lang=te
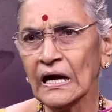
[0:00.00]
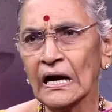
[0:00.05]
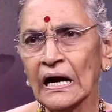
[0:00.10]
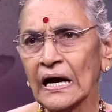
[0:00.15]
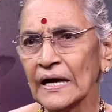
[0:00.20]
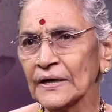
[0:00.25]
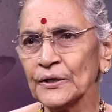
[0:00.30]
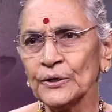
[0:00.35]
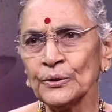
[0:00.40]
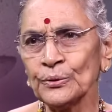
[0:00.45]

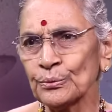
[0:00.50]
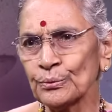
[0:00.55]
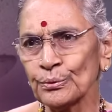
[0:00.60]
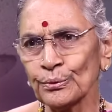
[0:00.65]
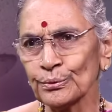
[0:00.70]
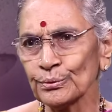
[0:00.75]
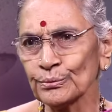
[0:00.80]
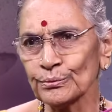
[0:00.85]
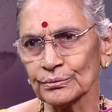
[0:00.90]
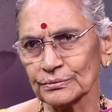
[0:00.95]
హానిని
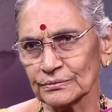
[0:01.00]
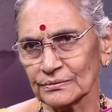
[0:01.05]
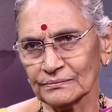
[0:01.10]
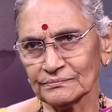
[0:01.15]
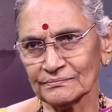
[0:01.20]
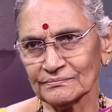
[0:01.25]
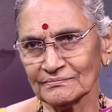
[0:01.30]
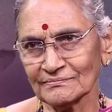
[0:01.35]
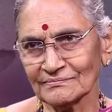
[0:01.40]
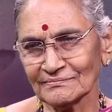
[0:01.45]
కోరుకోదు
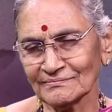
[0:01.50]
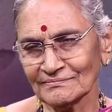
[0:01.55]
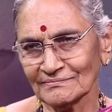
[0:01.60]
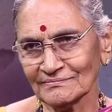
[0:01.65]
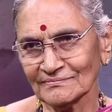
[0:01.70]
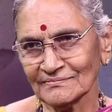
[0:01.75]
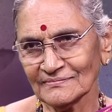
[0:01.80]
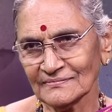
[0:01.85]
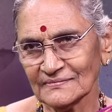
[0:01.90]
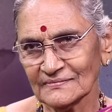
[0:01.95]

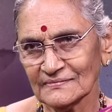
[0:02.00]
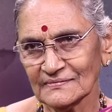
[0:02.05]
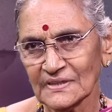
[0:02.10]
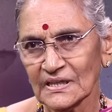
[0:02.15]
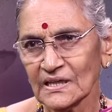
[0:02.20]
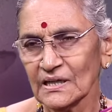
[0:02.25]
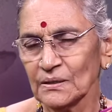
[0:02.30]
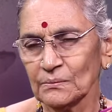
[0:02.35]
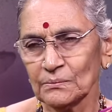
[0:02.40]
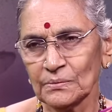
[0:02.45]
hmm.
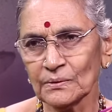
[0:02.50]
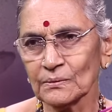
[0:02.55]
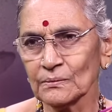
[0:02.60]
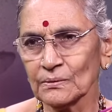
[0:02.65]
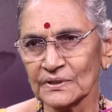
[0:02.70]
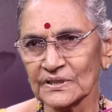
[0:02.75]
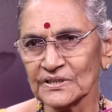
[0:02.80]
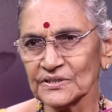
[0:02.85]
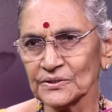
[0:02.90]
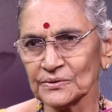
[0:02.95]
ఇప్పుడు
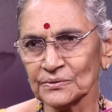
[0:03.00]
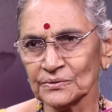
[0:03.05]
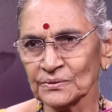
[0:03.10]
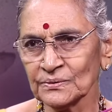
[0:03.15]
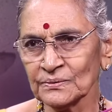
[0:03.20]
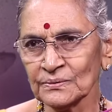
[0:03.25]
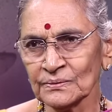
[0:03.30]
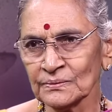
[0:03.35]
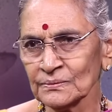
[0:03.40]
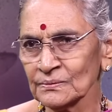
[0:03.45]
కొన్ని
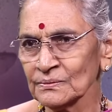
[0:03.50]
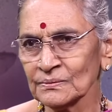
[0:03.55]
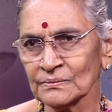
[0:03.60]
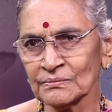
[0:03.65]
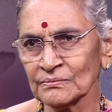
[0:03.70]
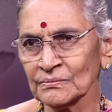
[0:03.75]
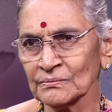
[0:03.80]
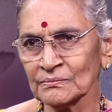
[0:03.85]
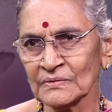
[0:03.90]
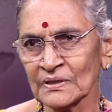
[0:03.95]
జంతువులు
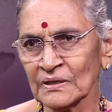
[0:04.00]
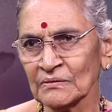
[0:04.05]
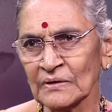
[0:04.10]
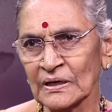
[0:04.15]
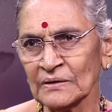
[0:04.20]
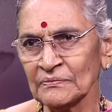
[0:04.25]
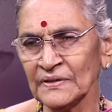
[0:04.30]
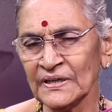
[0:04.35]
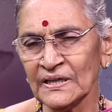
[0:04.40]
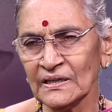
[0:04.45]

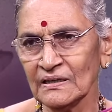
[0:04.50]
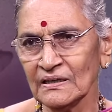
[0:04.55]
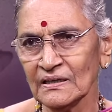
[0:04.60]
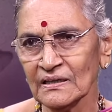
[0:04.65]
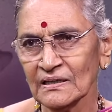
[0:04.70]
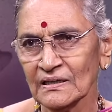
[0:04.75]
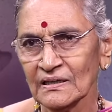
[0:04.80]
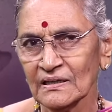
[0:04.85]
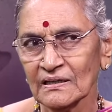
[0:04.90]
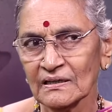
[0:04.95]
అవి
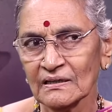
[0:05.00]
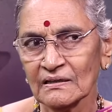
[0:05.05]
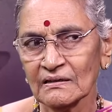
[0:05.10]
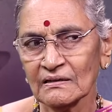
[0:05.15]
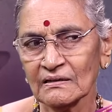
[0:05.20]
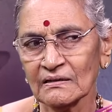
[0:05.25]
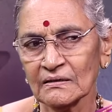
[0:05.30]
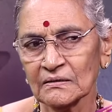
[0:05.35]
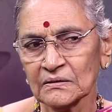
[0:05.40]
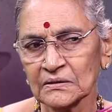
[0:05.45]

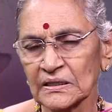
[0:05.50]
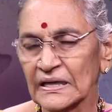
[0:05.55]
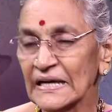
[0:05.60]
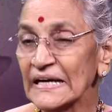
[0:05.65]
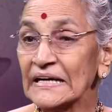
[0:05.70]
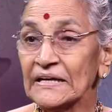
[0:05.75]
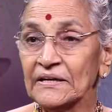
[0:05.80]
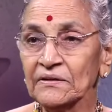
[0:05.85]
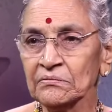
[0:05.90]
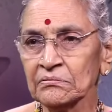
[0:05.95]

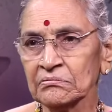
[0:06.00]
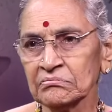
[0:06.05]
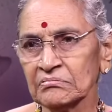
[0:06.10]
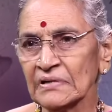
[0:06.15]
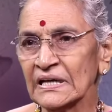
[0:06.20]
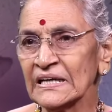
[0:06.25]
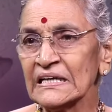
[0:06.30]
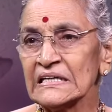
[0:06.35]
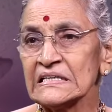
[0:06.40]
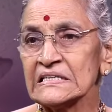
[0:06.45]
నెగిటివ్
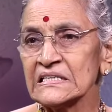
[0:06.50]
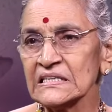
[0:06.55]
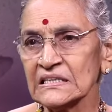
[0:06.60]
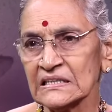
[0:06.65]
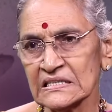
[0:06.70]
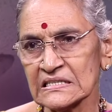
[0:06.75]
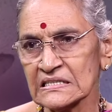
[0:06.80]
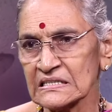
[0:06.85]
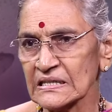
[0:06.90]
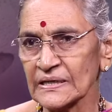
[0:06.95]

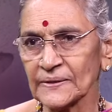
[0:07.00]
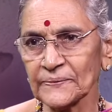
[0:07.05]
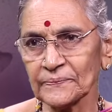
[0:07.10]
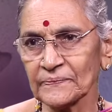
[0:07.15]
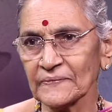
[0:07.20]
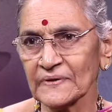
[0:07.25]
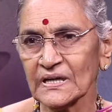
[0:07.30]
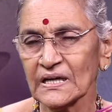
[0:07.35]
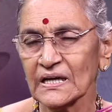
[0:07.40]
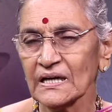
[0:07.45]
ఎనర్జీని ఇస్తాయి
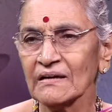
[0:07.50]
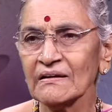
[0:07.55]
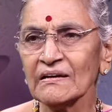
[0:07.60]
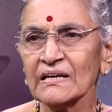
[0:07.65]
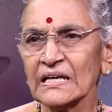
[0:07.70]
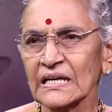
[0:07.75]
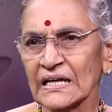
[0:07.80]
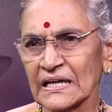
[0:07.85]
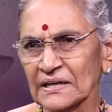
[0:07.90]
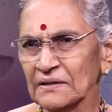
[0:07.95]
hmm.
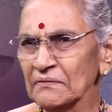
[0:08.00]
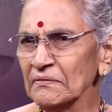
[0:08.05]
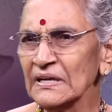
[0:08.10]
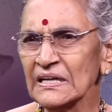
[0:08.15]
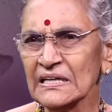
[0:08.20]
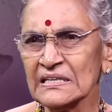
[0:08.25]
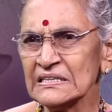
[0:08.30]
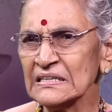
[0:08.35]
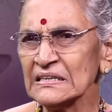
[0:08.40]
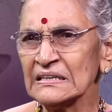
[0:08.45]
ఈ నెగిటివ్
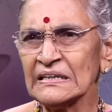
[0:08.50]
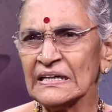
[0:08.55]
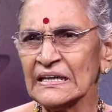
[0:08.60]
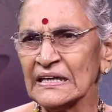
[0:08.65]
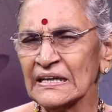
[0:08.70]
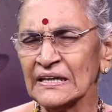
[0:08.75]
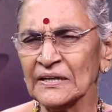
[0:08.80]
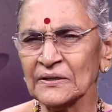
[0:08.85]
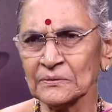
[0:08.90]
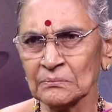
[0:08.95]
ఎనర్జీ అంటే
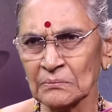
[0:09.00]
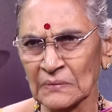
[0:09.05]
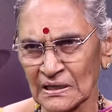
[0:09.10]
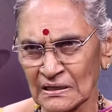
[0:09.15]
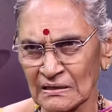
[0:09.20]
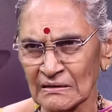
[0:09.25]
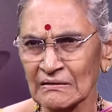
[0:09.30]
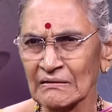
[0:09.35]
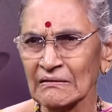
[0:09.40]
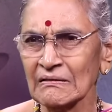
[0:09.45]
ఏం లేదు
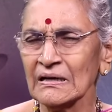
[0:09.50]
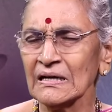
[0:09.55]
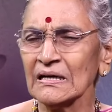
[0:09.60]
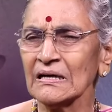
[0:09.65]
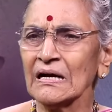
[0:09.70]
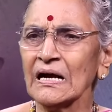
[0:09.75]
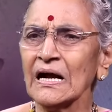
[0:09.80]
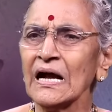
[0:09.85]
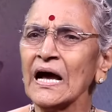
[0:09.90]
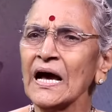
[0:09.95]
మన
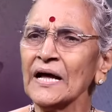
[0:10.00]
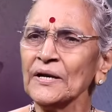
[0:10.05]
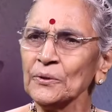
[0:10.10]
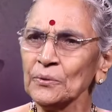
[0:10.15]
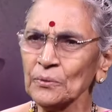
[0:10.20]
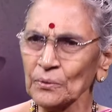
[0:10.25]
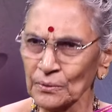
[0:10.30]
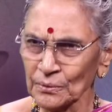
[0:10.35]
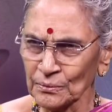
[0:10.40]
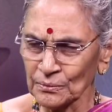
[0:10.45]

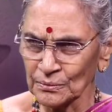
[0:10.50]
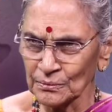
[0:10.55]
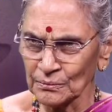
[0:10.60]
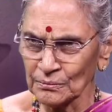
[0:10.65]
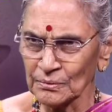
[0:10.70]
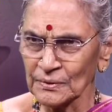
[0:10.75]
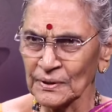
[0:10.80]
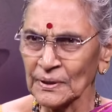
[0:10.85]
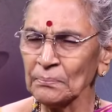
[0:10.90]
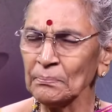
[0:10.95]
హాని
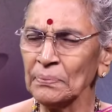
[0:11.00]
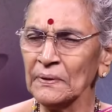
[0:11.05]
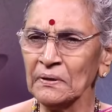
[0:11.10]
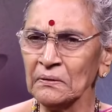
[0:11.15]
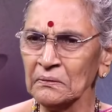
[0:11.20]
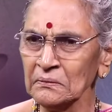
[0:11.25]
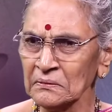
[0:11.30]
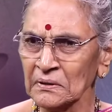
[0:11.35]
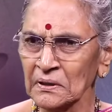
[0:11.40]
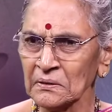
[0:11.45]
కోరుకుంటుంటే
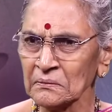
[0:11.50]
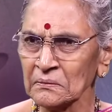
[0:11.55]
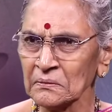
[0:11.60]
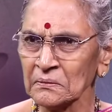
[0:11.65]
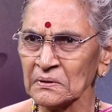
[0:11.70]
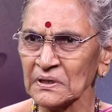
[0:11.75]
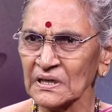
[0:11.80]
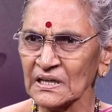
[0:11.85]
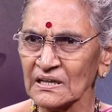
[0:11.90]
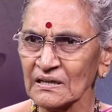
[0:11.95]
పిల్లి
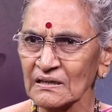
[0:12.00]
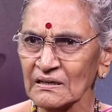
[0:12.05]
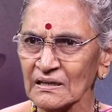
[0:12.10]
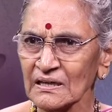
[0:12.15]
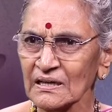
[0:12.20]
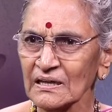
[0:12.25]
ఉందనుకోండి